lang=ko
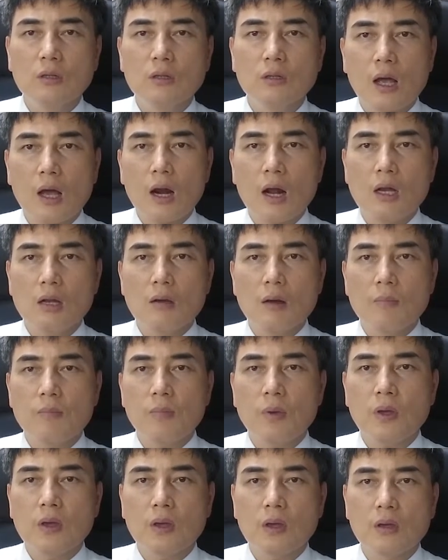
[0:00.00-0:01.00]
하나님
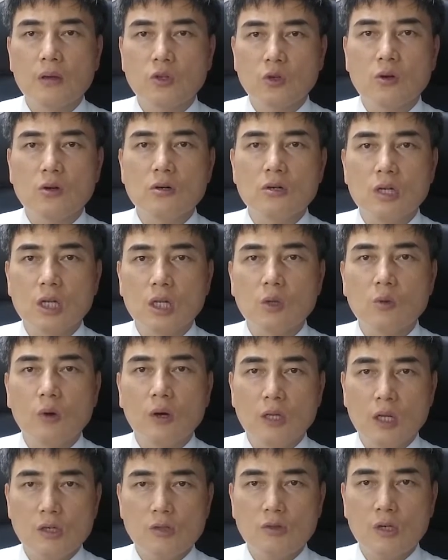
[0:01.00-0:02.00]
앞에
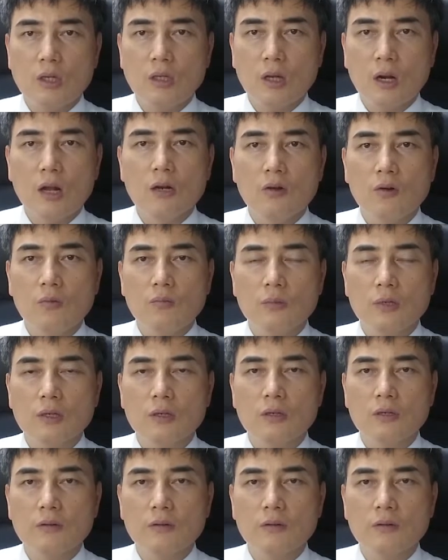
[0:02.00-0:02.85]
적그리스도가 될 수 있다는 라 겁니다.